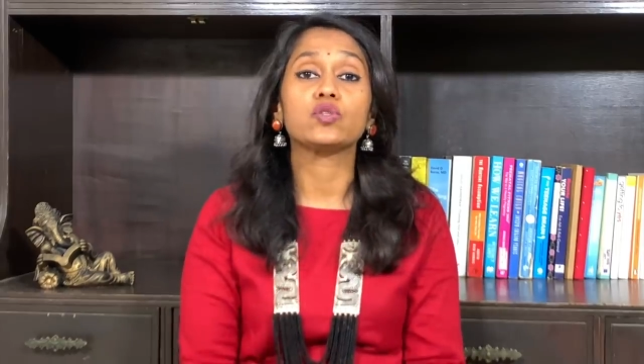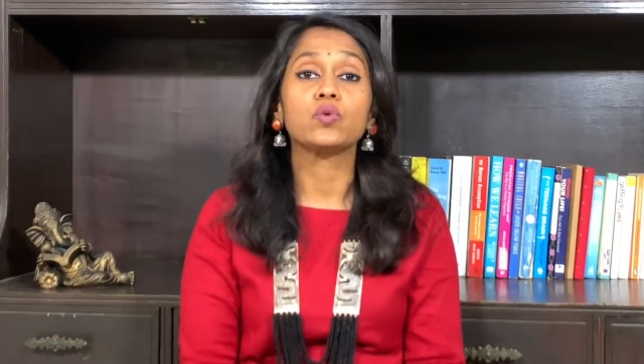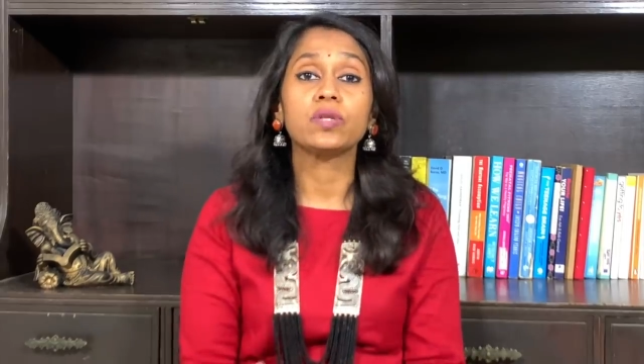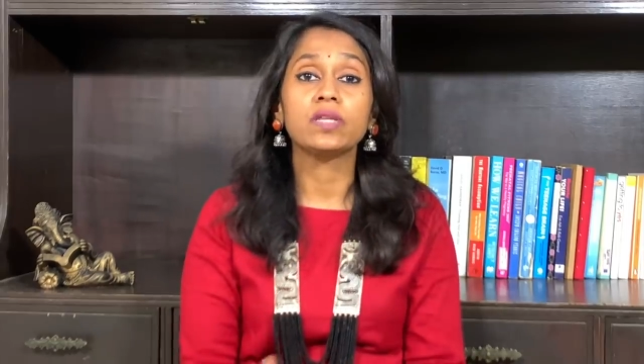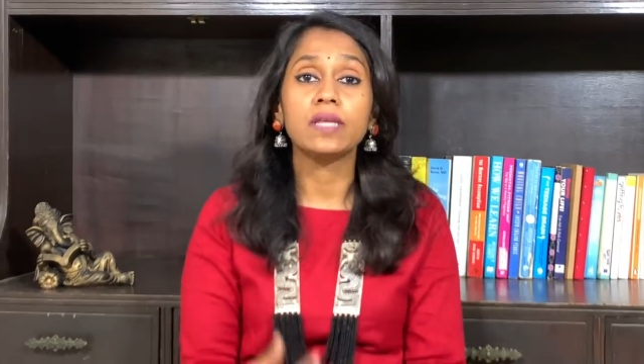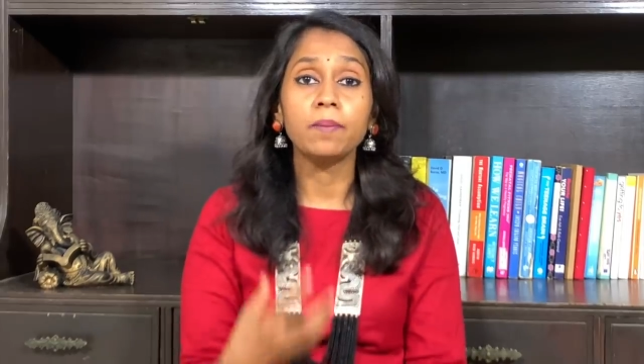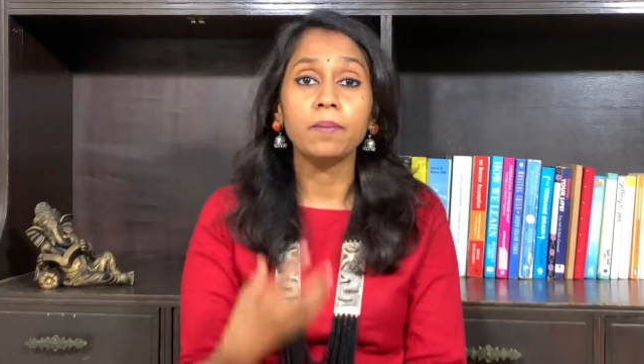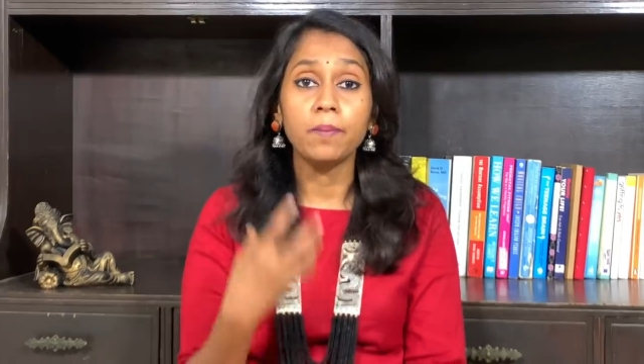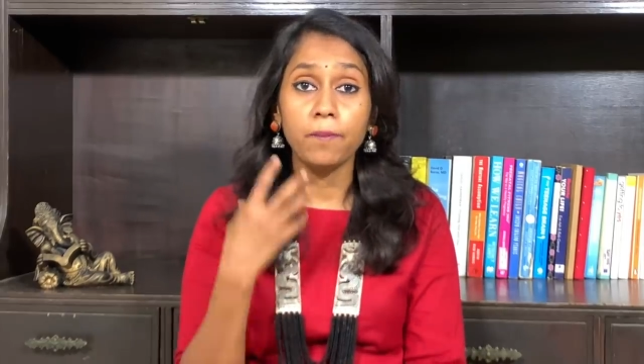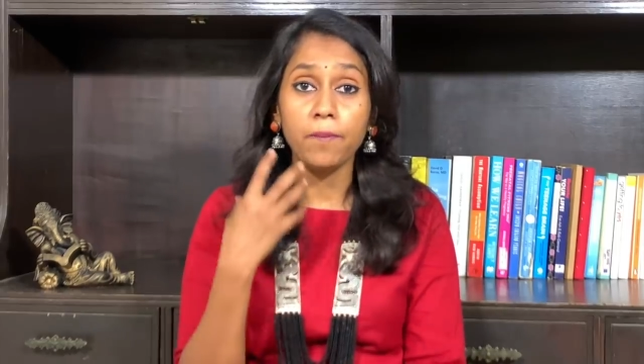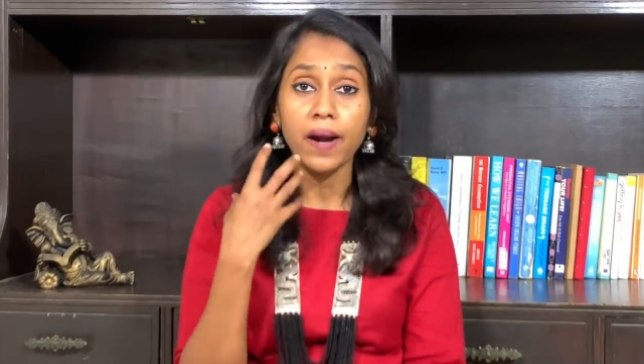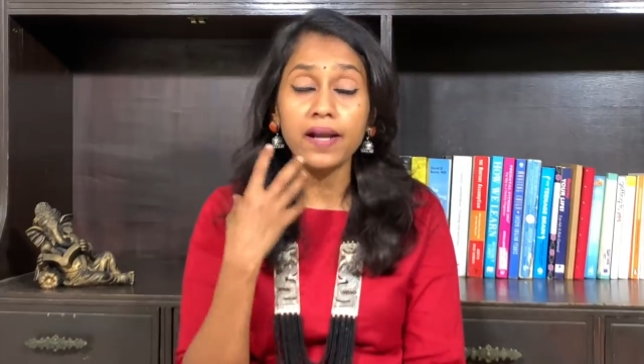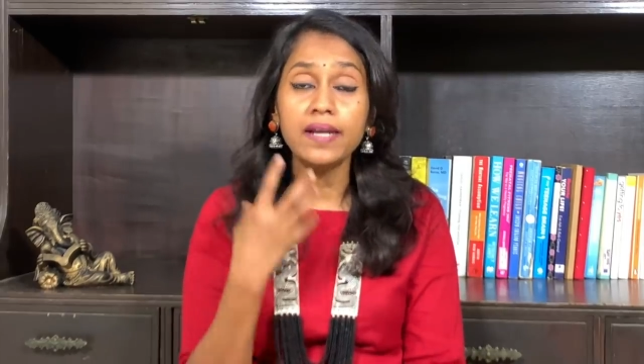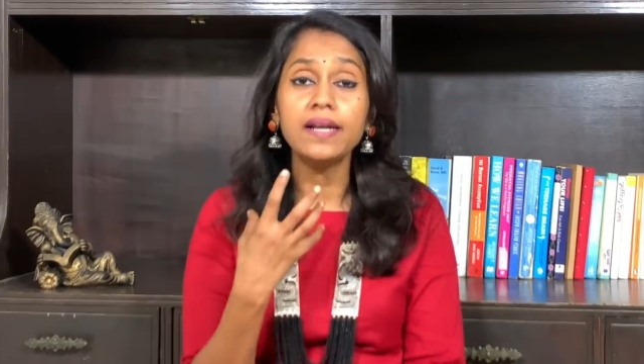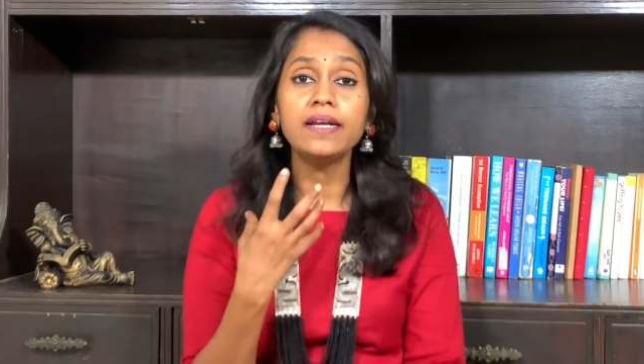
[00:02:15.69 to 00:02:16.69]
சுத்தம்
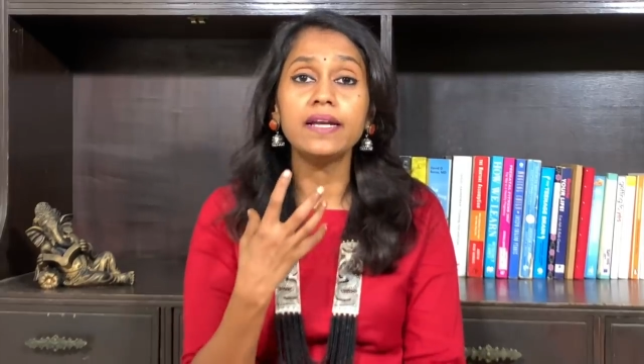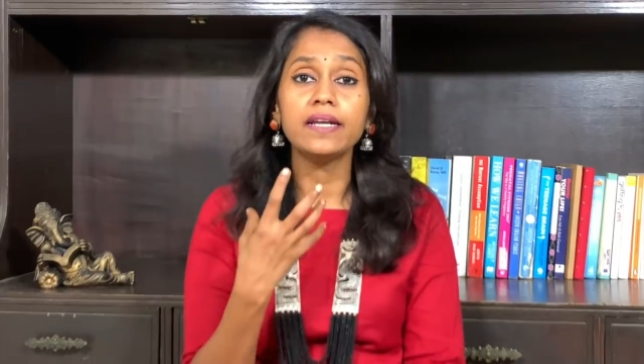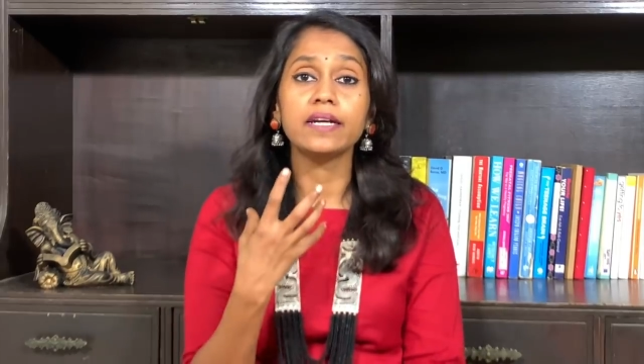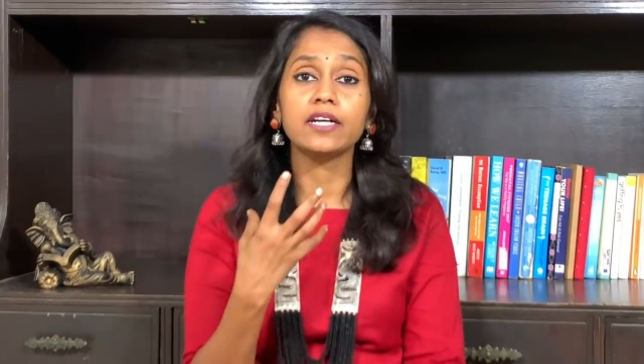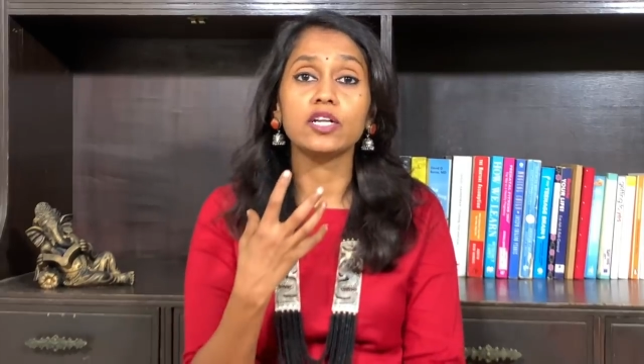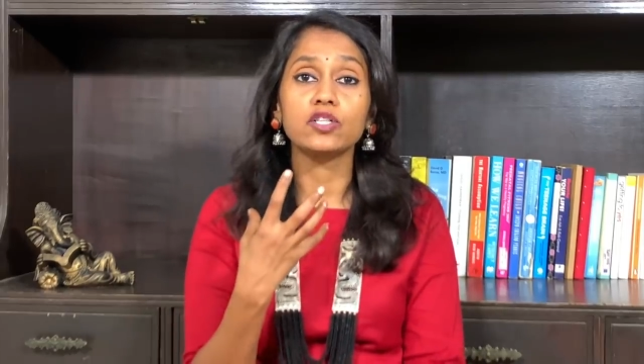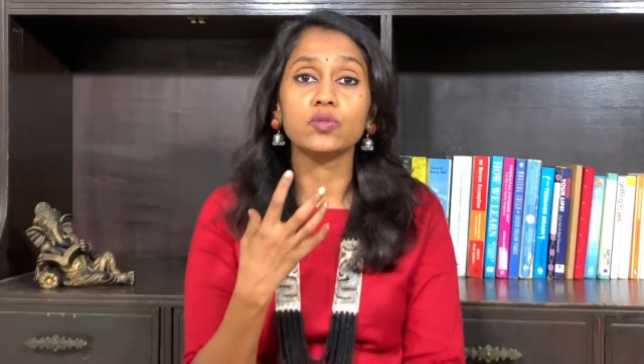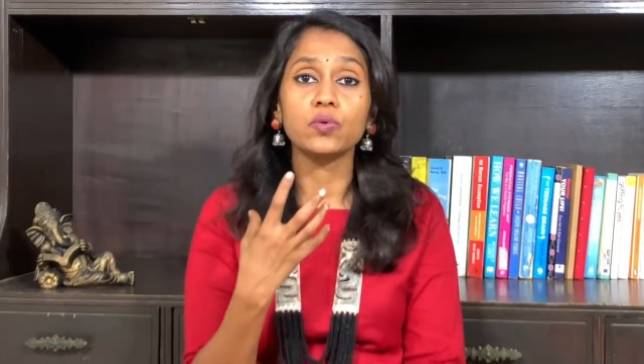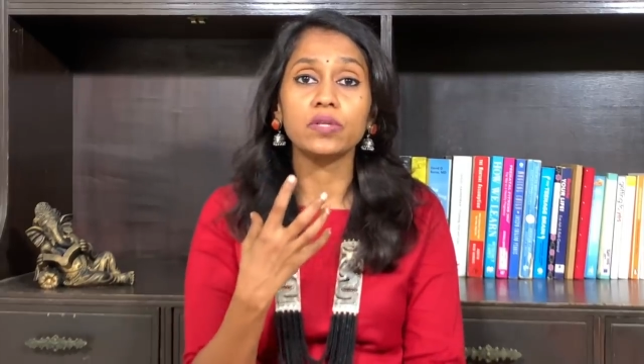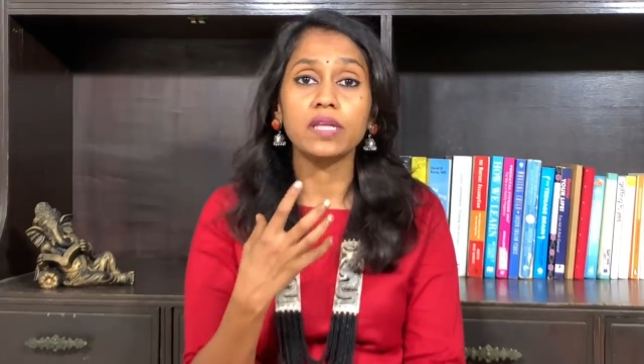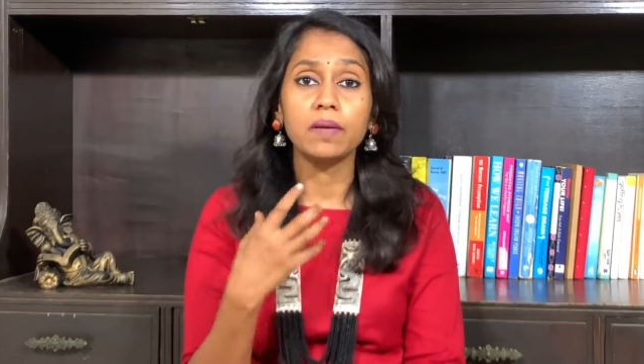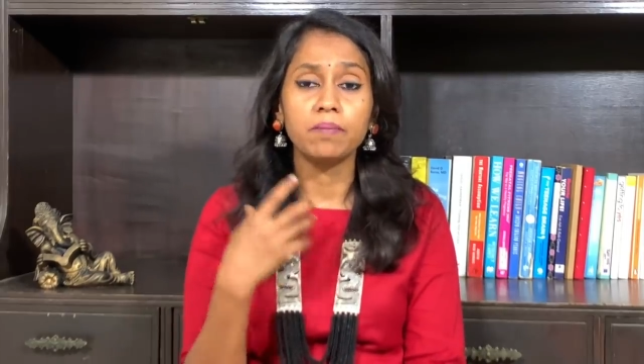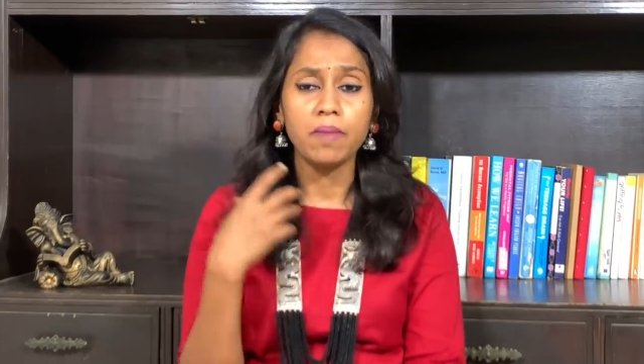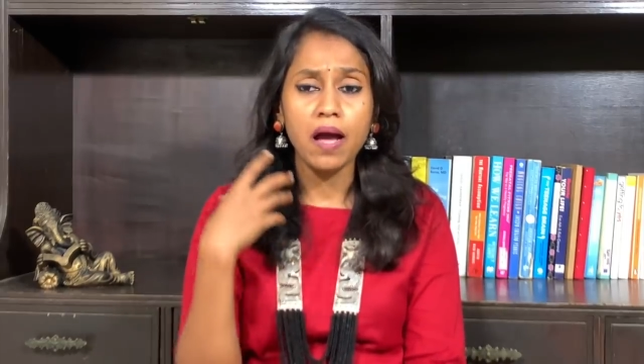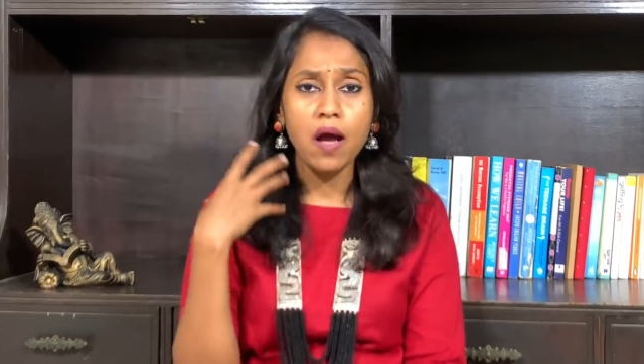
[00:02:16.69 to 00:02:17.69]
பல்லுல இருக்கிற
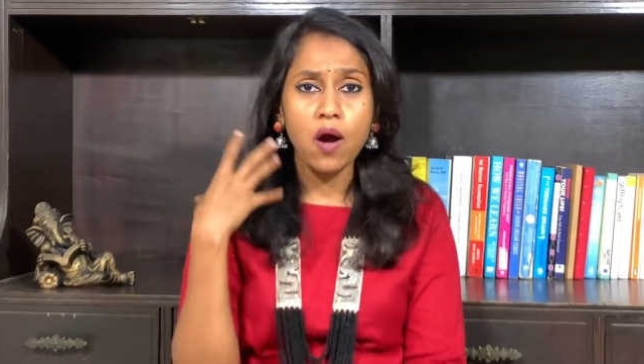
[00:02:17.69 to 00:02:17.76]
சுத்தம்